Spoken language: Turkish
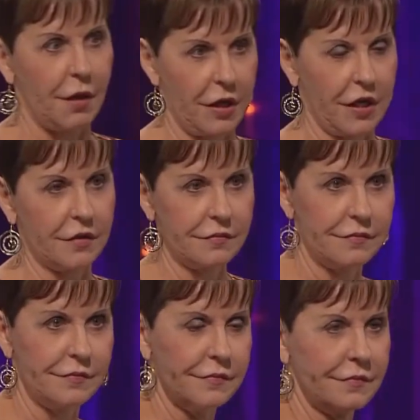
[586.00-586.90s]
Amin.
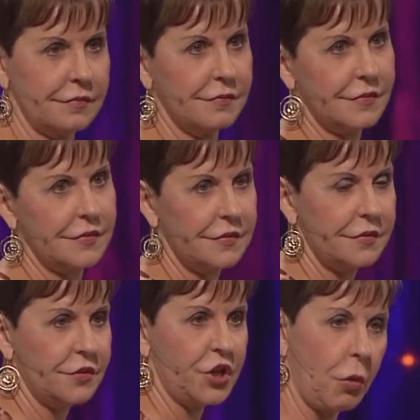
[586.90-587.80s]

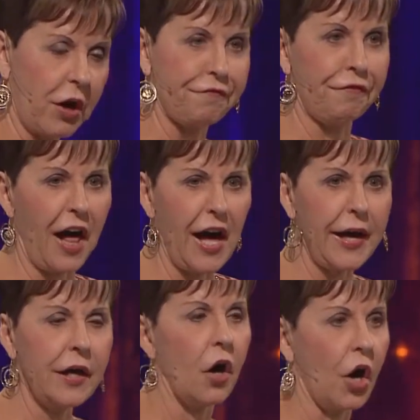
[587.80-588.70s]
Amin. Uçmak mı
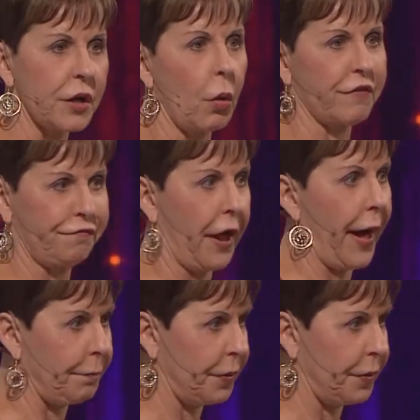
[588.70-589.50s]
istiyorsunuz, havada